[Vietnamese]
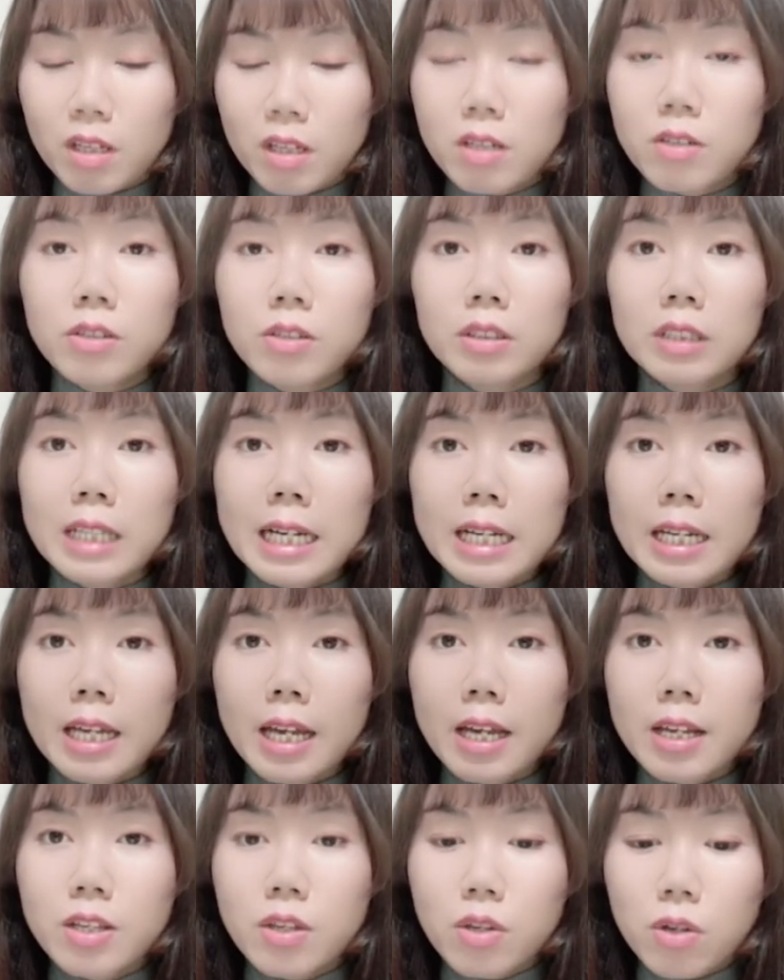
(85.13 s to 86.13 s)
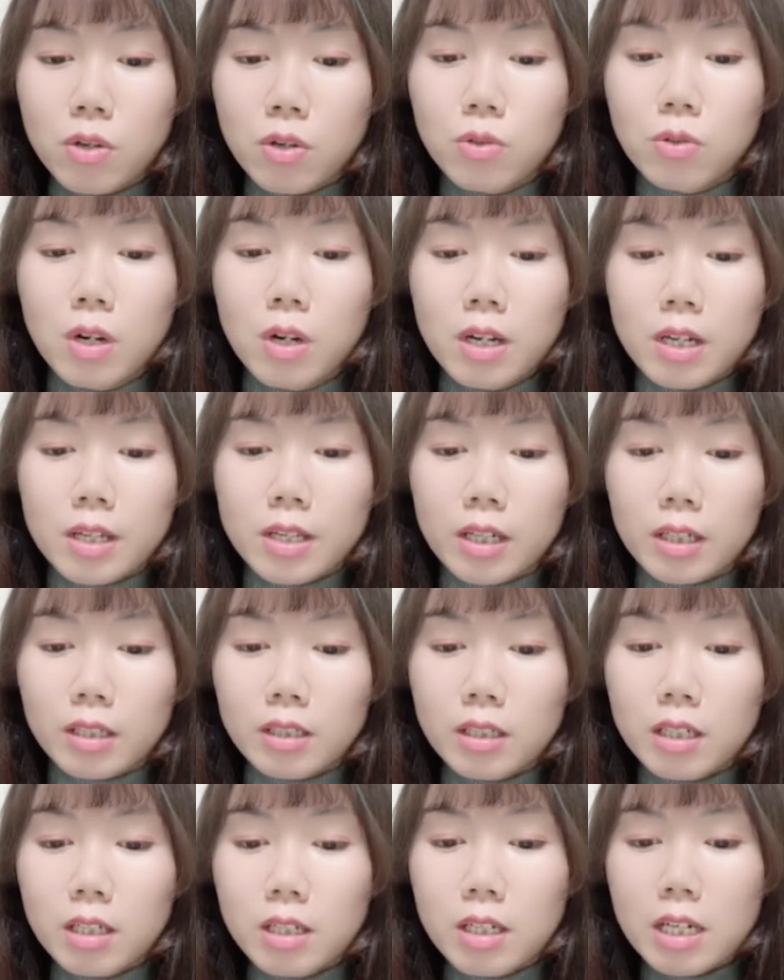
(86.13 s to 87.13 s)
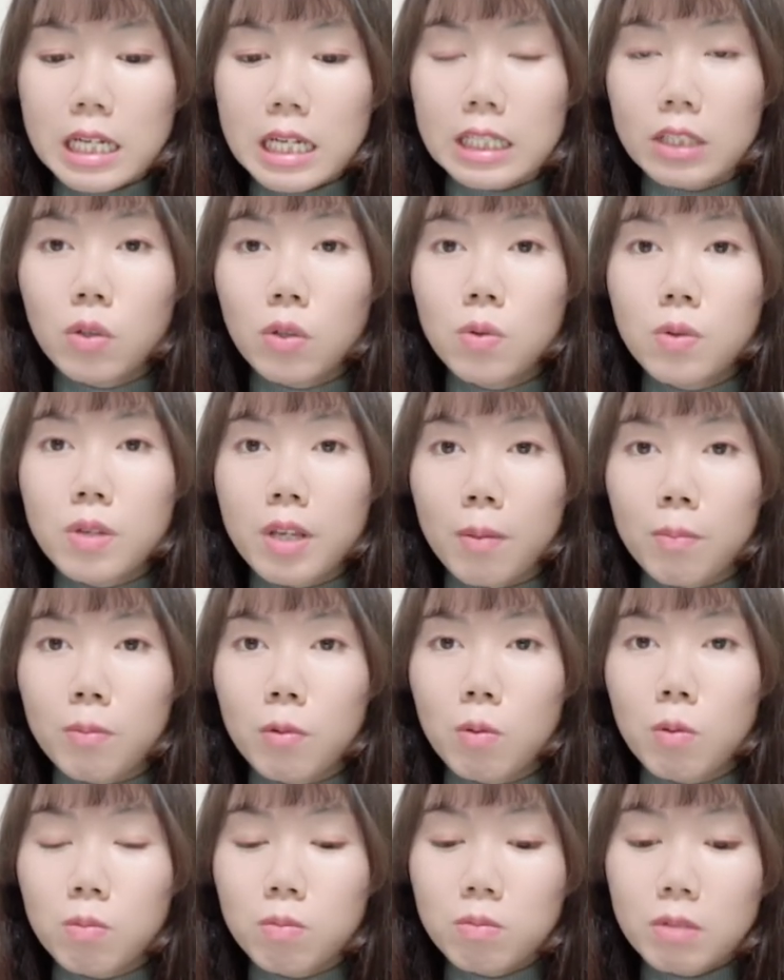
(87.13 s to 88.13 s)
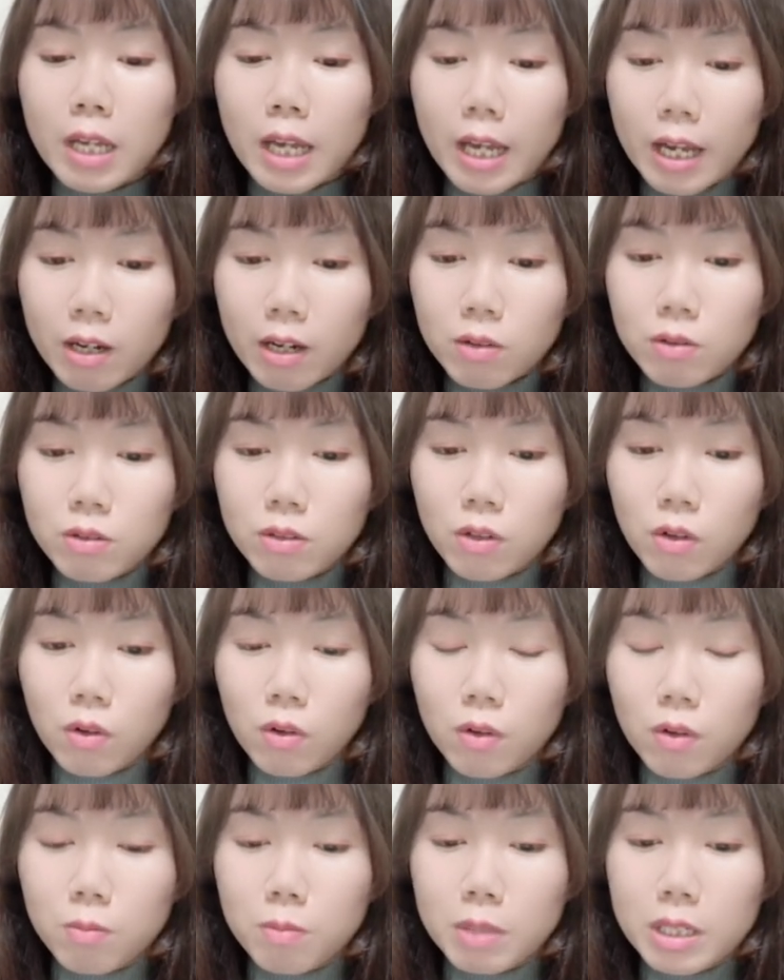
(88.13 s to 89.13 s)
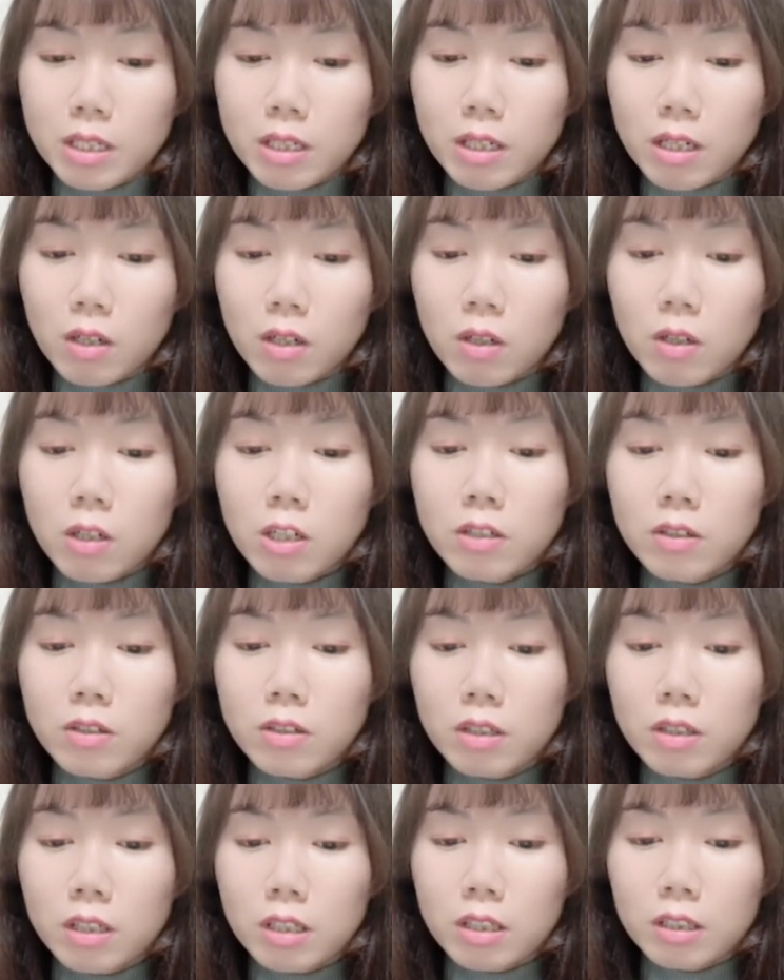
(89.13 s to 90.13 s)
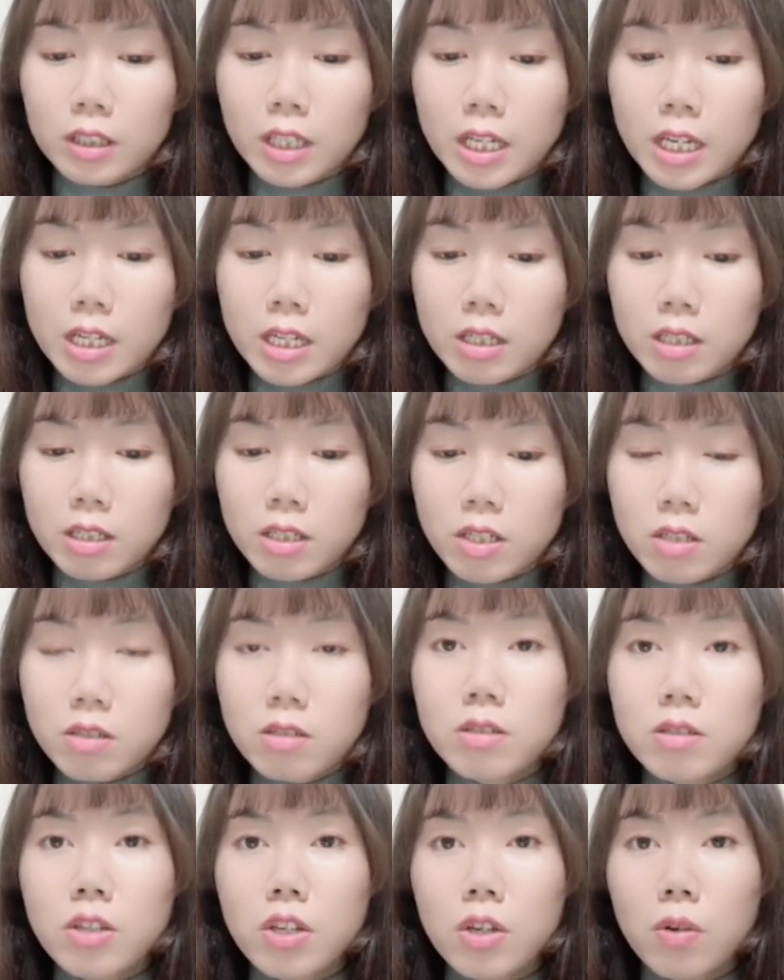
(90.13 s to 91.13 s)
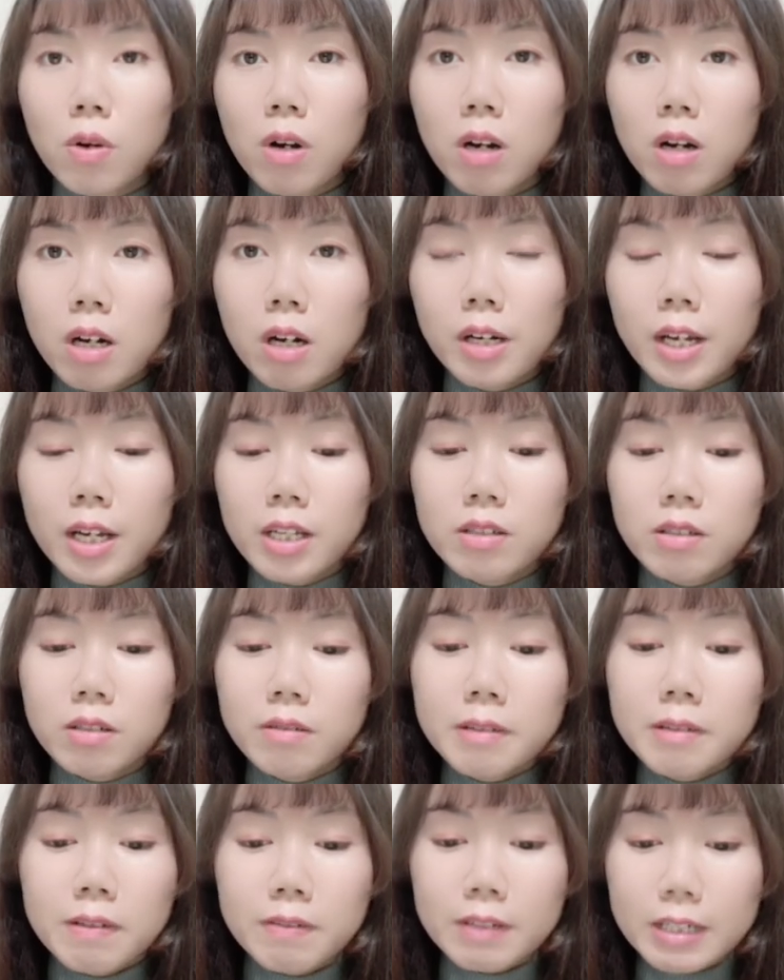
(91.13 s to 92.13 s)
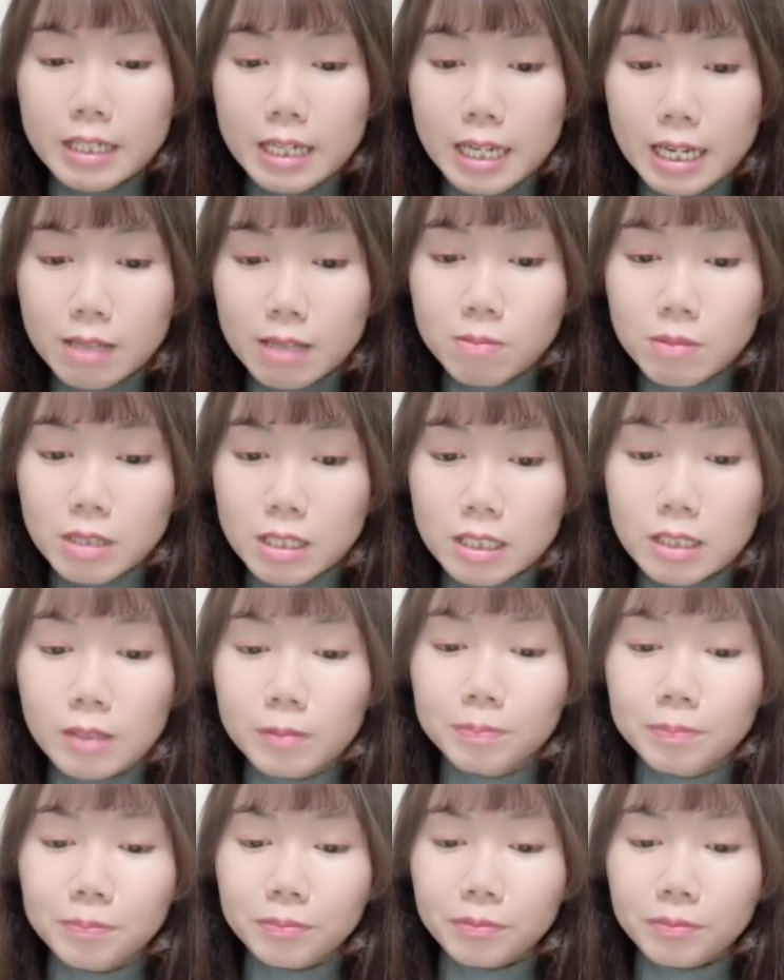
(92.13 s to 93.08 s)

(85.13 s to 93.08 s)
được tăng ca nhiều dẫn đến là thu nhập cũng cao rồi mình có được ờ, tiền dư nhiều hơn để gửi về Việt Nam ha